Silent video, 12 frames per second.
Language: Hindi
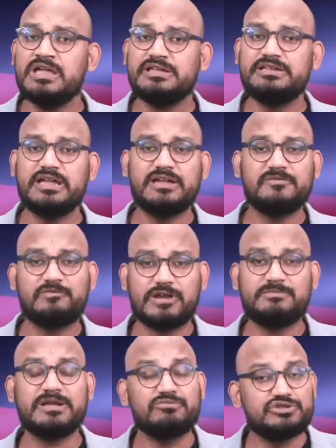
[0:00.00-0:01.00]
ये
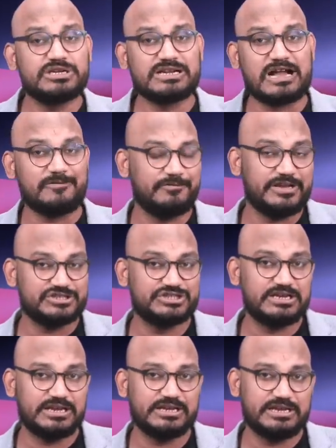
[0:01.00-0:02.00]
फिल्में मुझे काफ़ी
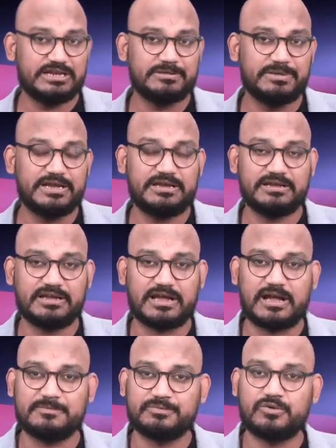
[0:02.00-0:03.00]
अच्छी लगी कि भाई
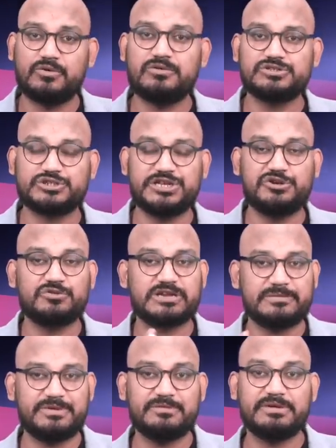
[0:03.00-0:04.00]
आपको
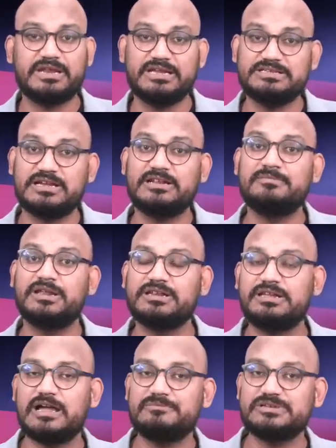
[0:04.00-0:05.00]
स्टीरियो में नहीं जाना
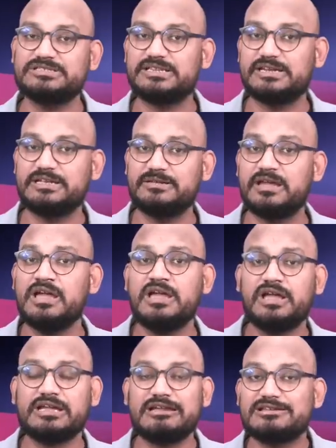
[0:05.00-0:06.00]
बल्कि आप इस तरह की
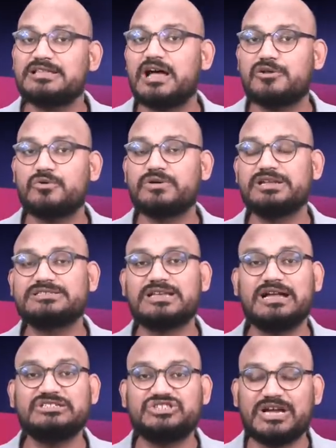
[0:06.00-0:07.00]
किरदारों के
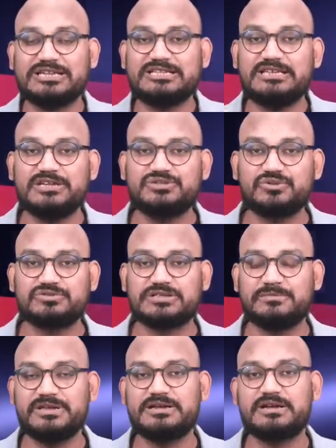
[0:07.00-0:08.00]
साथ जातीय जो
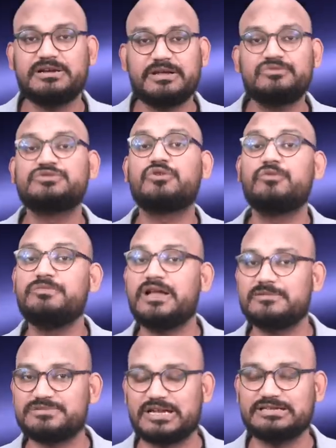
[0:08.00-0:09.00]
समीकरण है उसको भी
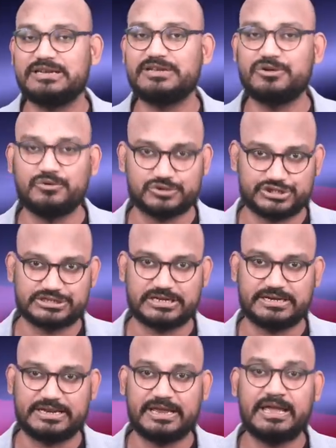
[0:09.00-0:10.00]
आप साधने की कोशिश
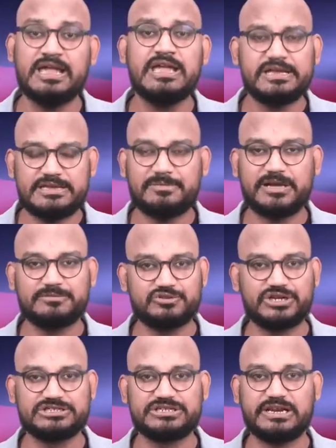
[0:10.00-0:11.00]
कर रहे हैं ये बात
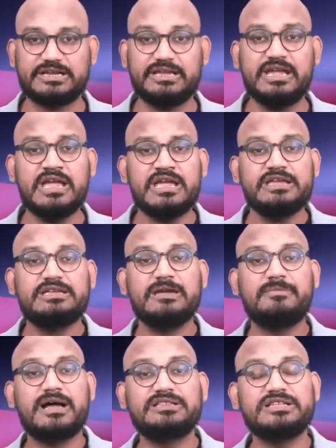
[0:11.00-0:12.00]
मुझे अच्छी लगी ये
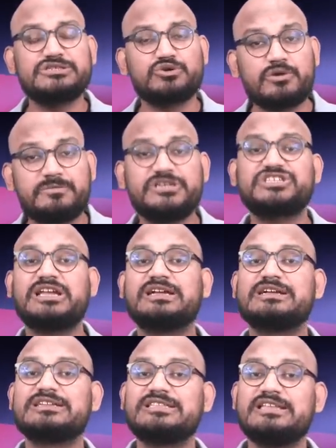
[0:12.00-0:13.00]
बात इस और भी इशारा
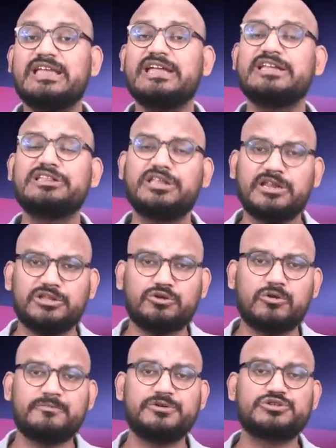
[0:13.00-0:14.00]
करती है कि
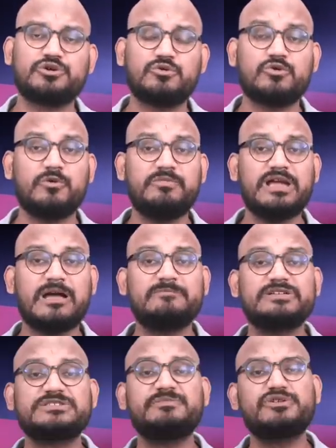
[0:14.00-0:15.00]
दलितों और पिछड़ों को भी
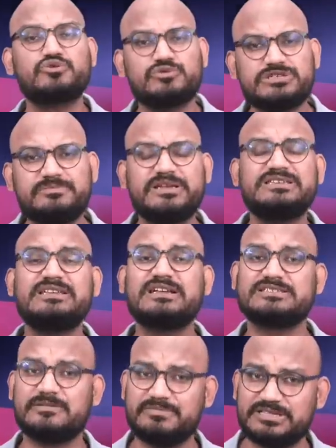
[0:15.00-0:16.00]
आपस में रोटी बेटी का
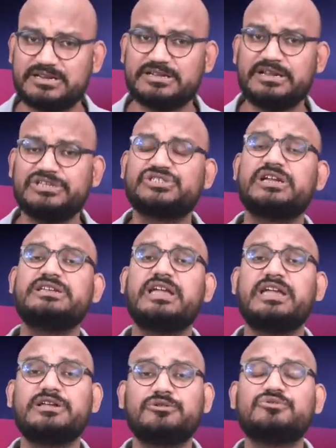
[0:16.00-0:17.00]
संबंध रखना
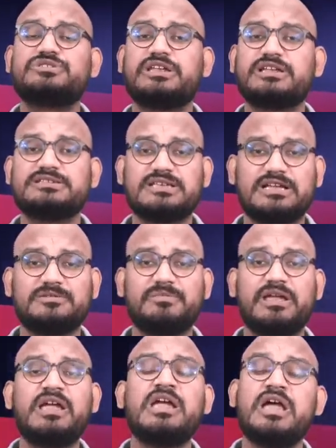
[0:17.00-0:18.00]
चाहिए एक दूसरे के साथ
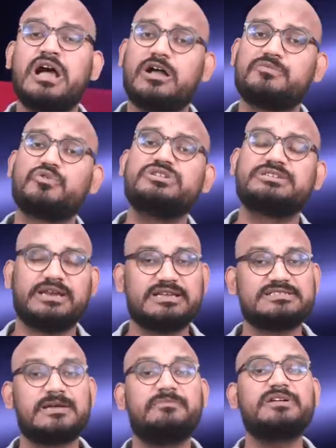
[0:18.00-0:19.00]
में आपको इस तरह के
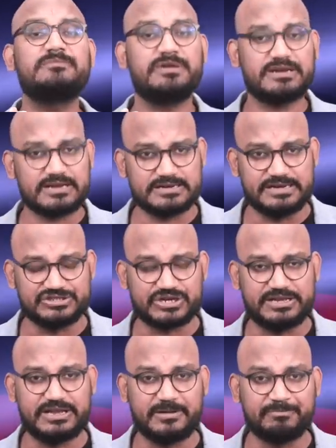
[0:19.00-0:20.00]
संबंध रखने
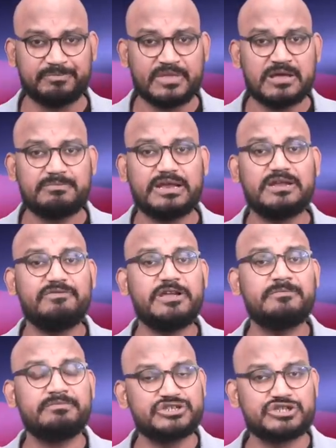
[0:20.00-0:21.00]
चाहिए पल्लवी
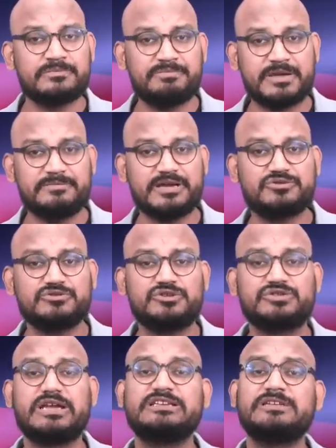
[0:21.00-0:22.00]
मिशन पे बैक टू
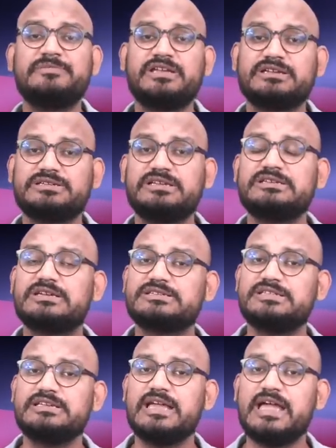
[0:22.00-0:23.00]
सोसाइटी में यकीन
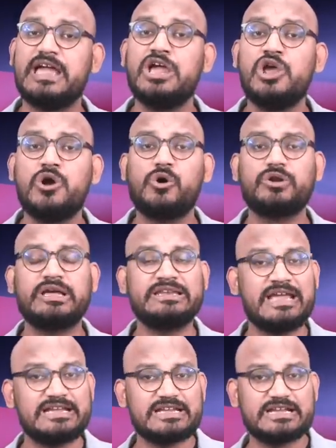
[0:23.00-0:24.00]
रखती है और
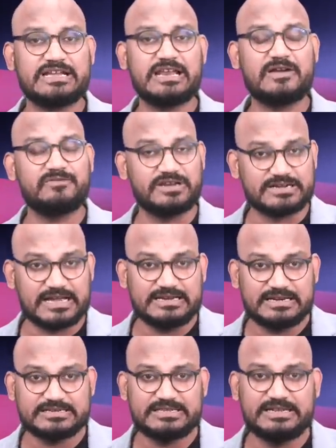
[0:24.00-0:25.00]
अन्याय के खिलाफ लड़ाई
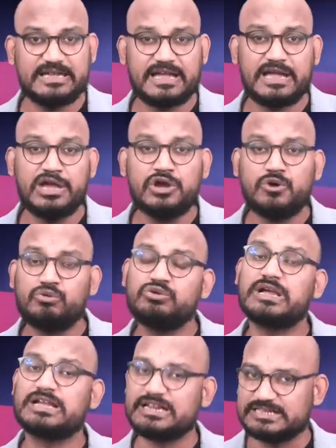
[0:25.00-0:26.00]
लड़ती है
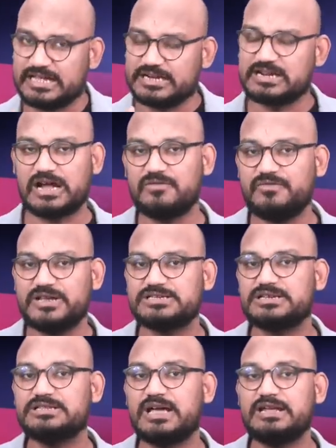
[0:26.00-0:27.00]
उनका किरदार काफ़ी
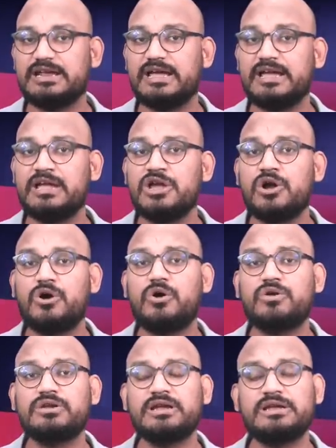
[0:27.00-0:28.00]
असरदार है
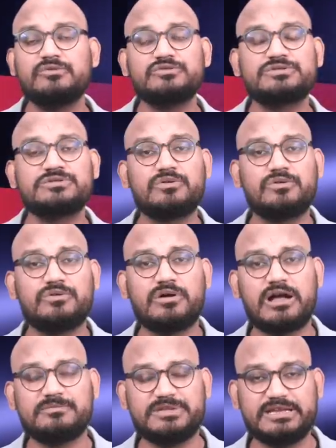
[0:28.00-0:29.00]
और उसको
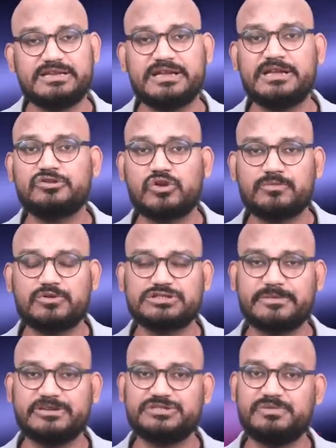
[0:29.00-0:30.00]
आप देखेंगे तो आपको
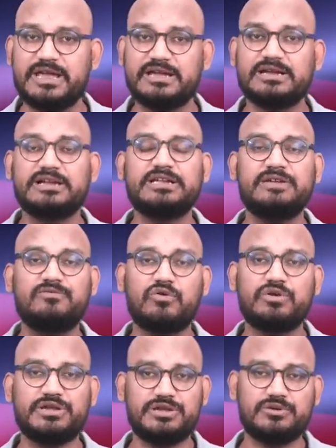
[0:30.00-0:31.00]
समझ में आएगा कि
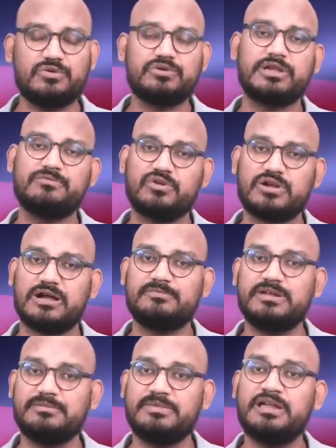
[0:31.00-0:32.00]
वो हीरो के
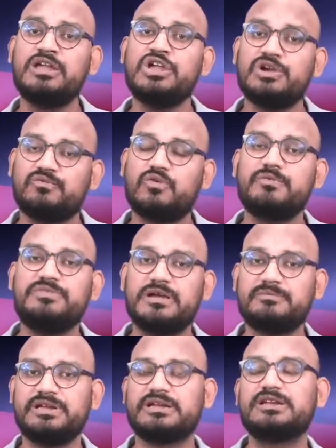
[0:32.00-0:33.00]
मुकाबले में वो भी
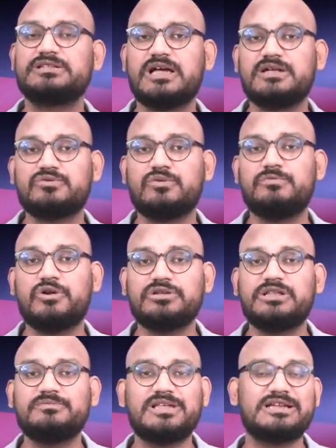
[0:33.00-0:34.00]
अपने किरदार को बहुत
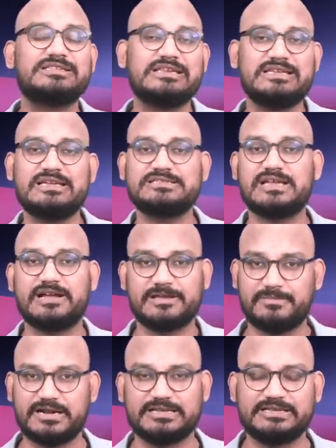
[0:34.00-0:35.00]
दमदार तरीके से आगे
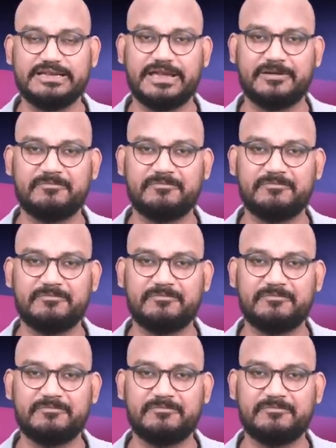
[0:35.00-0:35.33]
बढ़ाती हैं